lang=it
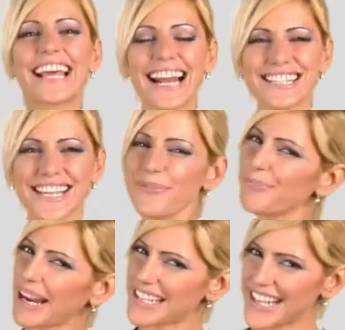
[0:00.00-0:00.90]

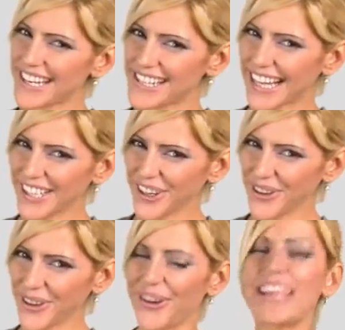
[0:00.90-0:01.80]
Grazie per essere
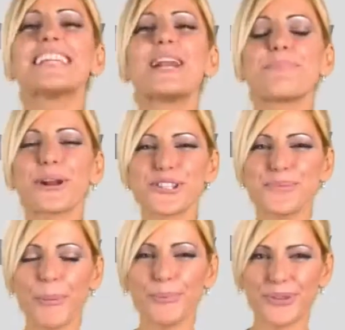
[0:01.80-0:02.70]
stati con noi. Nel
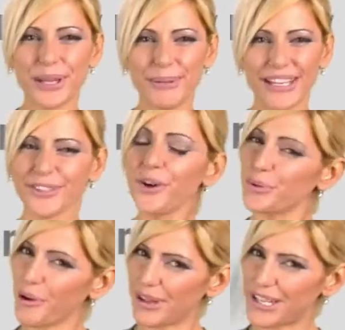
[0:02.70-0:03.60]
prossimo
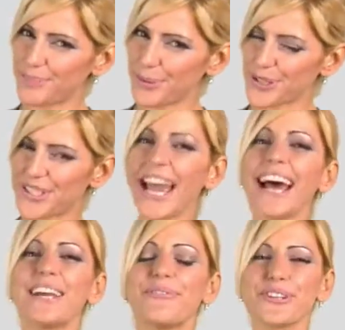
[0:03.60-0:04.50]
appuntamento 9
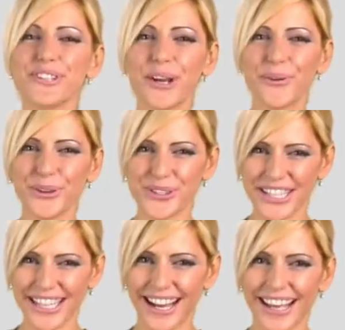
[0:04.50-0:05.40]
risposte alle vostre
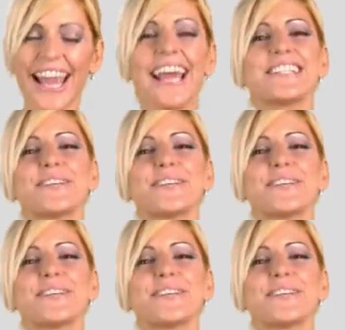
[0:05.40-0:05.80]
curiosità.